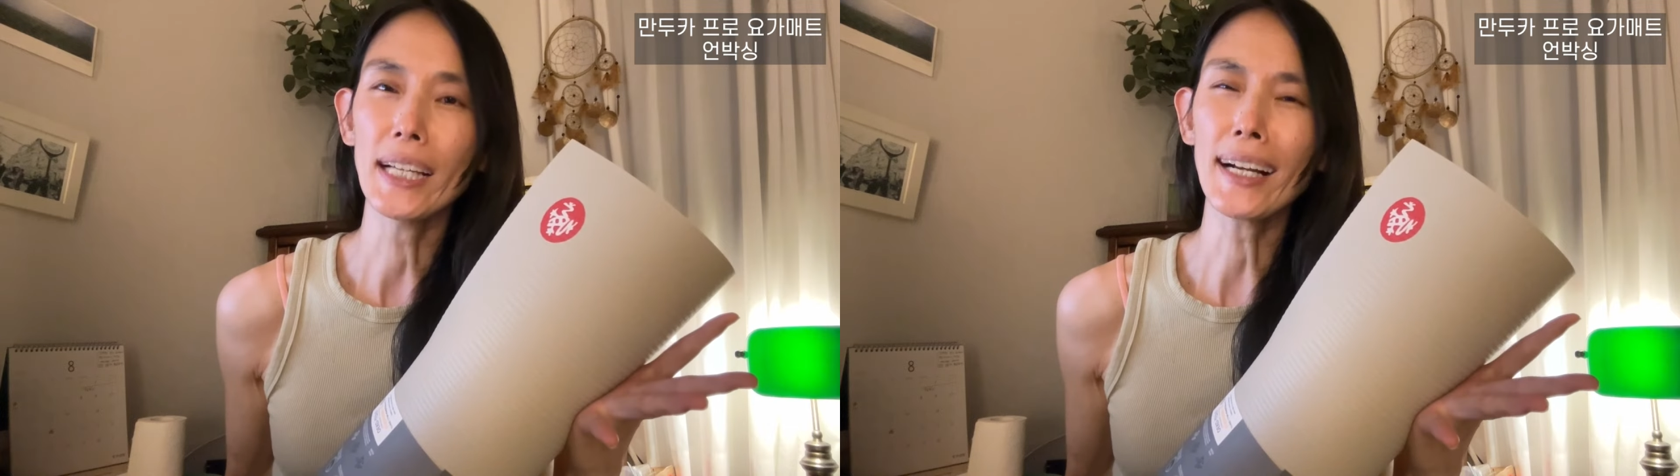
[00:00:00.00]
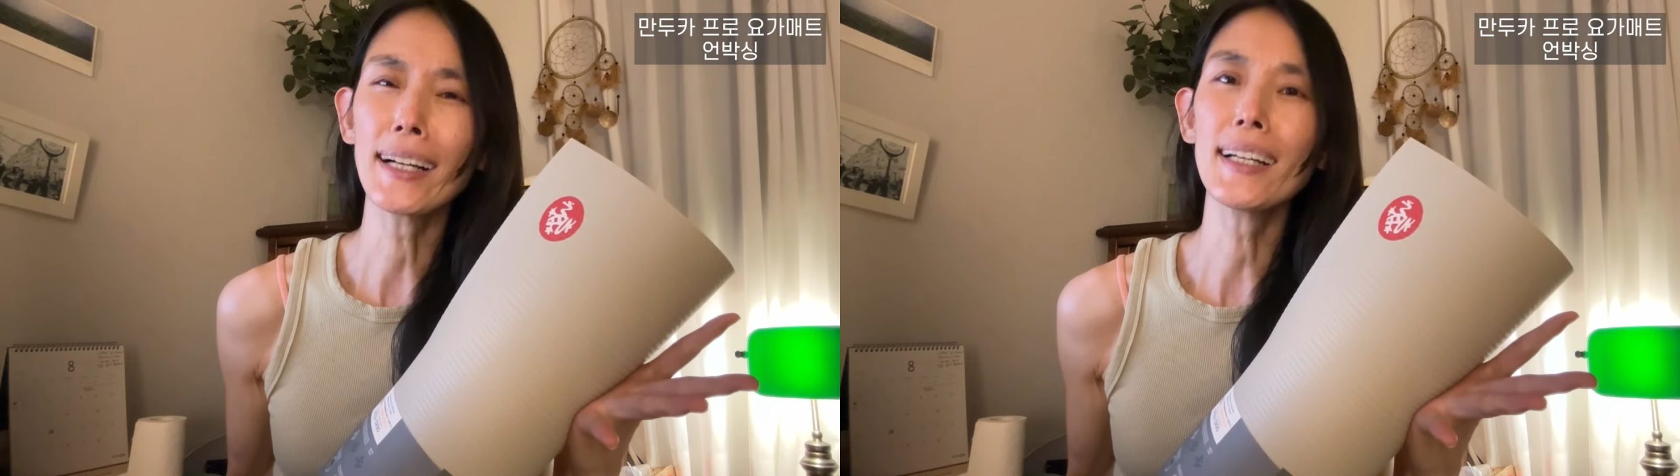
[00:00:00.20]

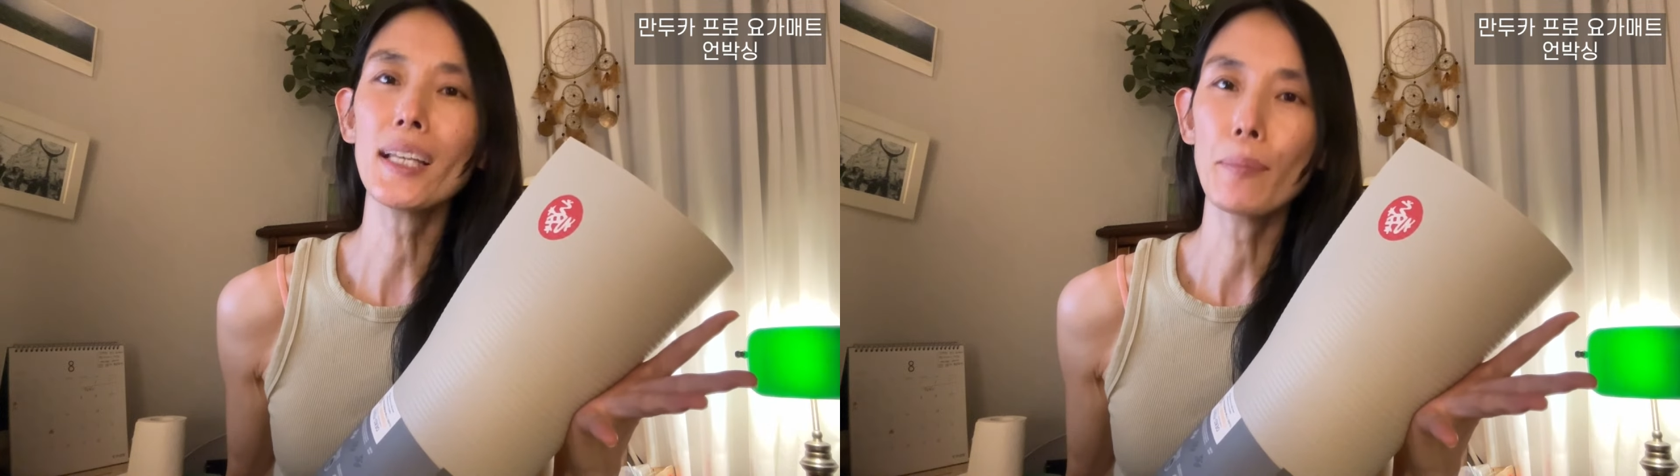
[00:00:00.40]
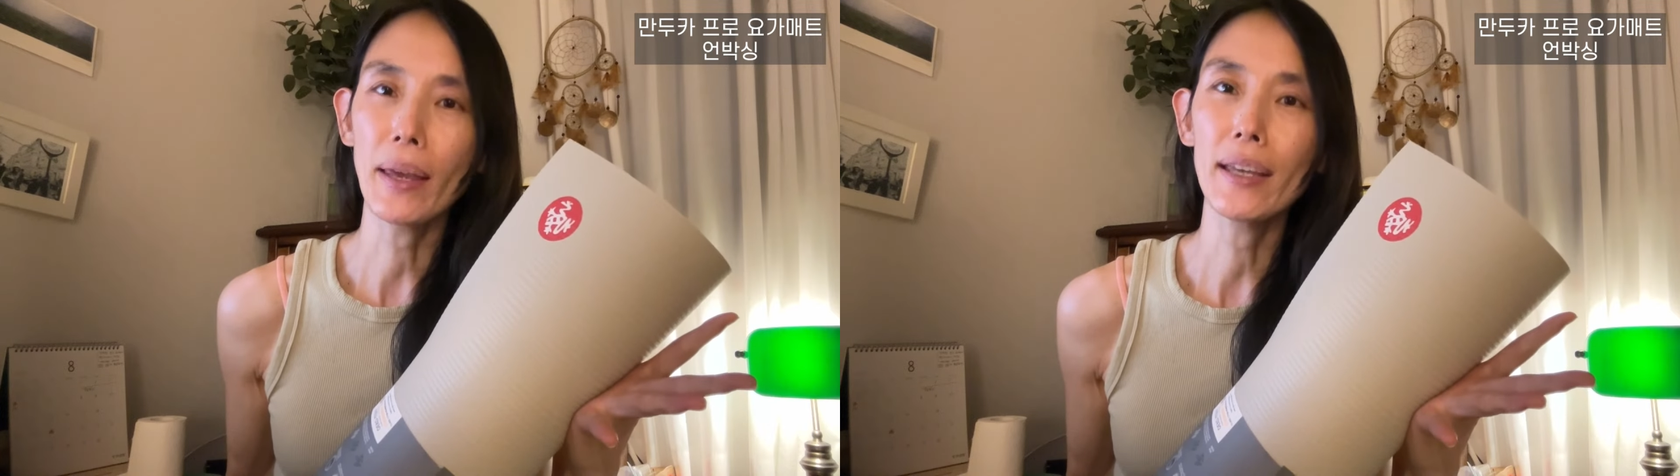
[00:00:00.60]

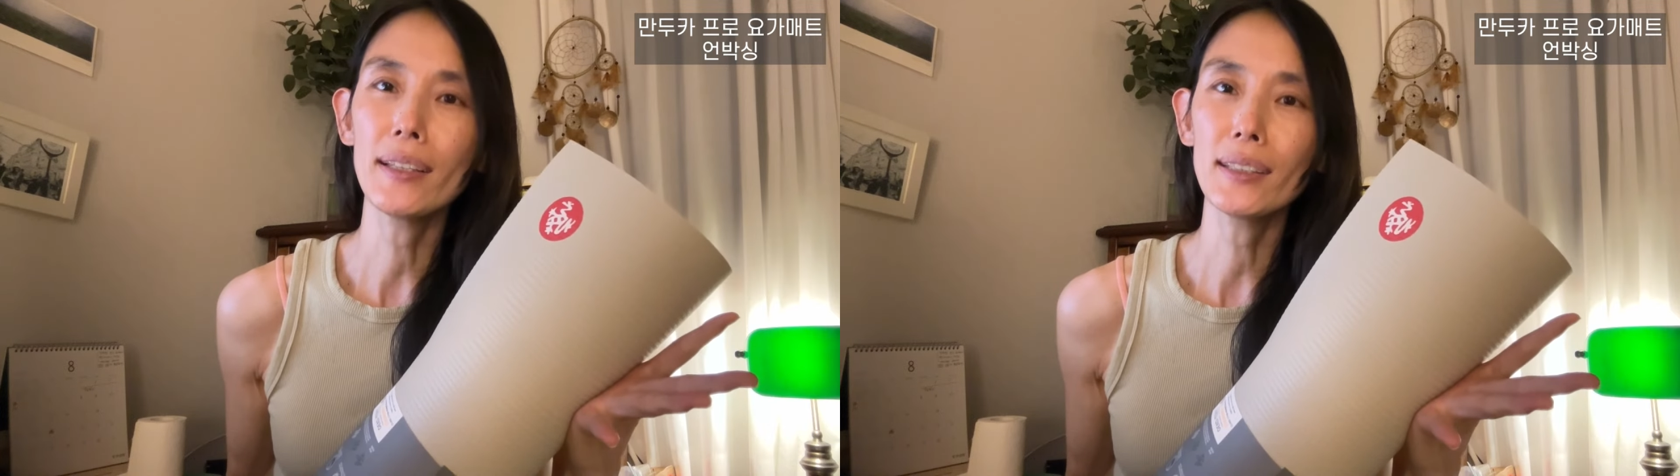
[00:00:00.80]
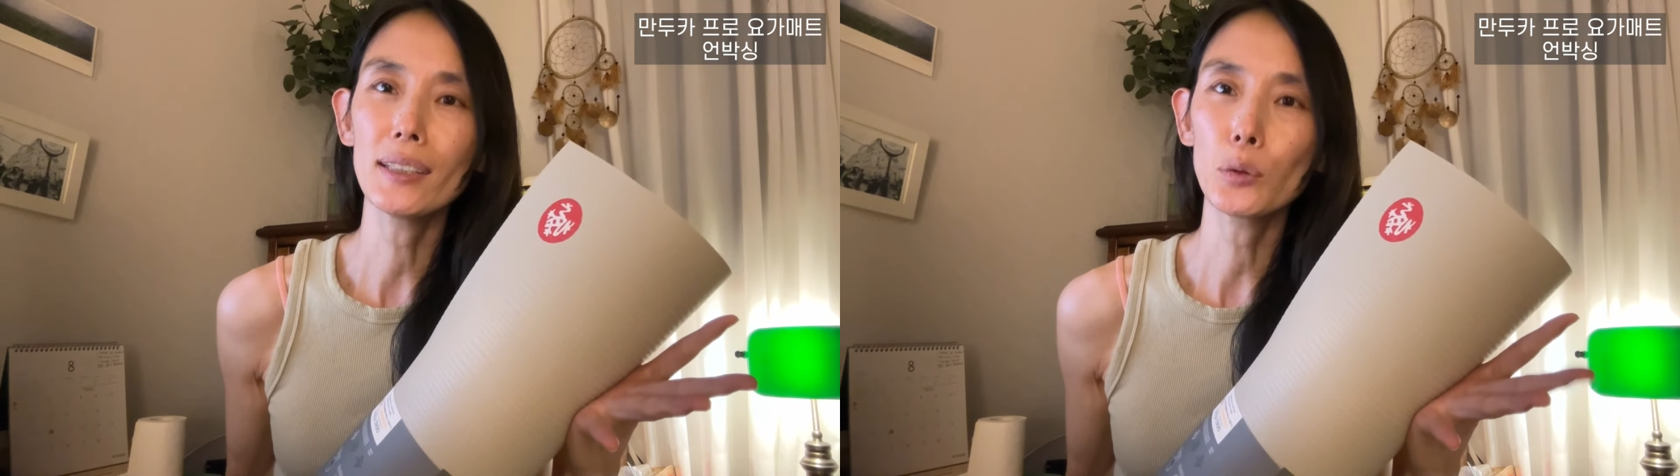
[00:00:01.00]
약간의
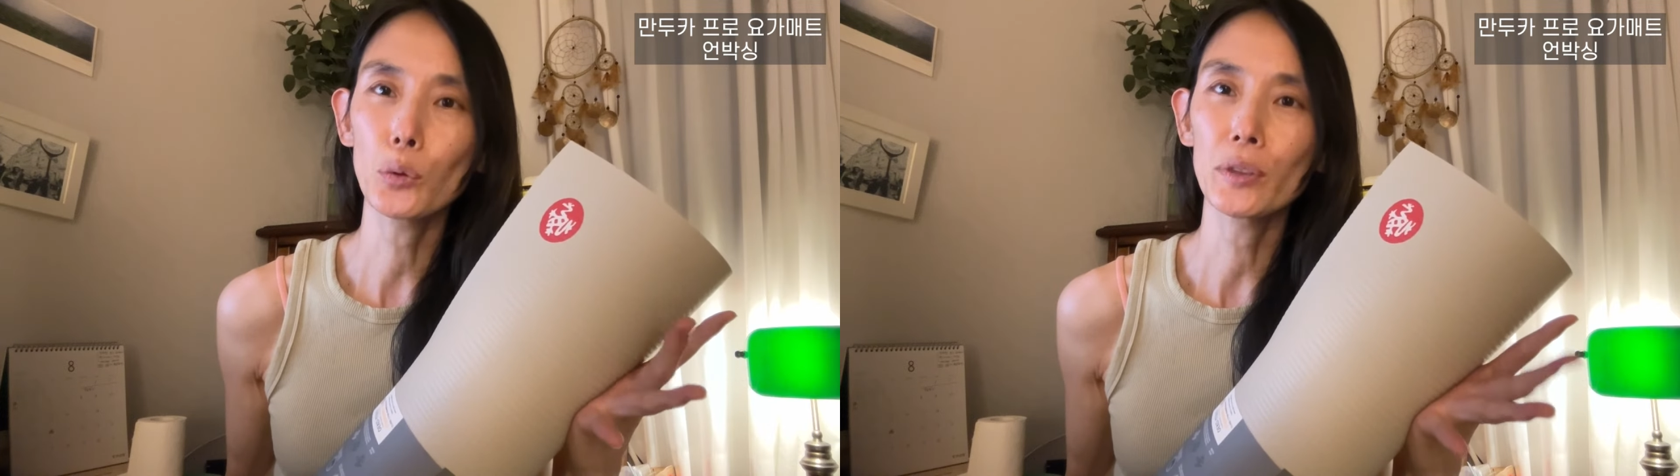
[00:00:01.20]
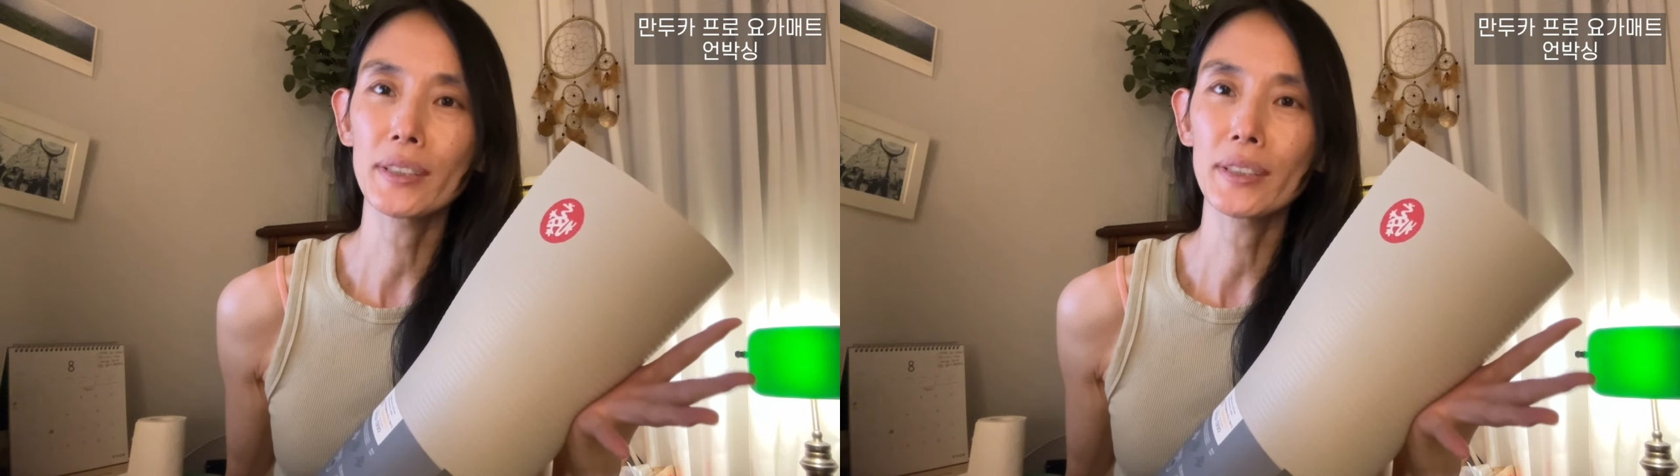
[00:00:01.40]
베이지 톤을